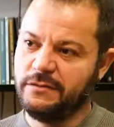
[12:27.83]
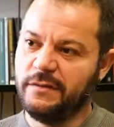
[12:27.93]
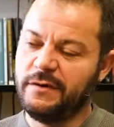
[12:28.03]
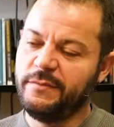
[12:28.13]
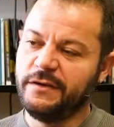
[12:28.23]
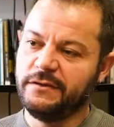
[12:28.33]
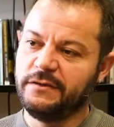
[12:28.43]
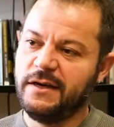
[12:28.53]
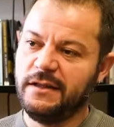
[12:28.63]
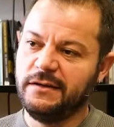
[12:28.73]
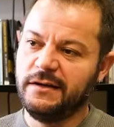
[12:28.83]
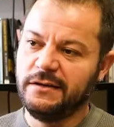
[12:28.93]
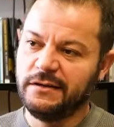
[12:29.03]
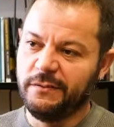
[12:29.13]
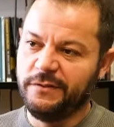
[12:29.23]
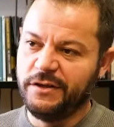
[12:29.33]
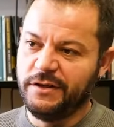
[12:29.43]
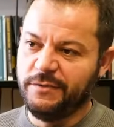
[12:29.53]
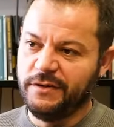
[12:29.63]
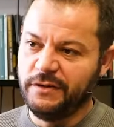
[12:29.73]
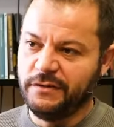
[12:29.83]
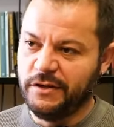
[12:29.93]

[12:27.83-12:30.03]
tamamen kendilerini kabin ekibinin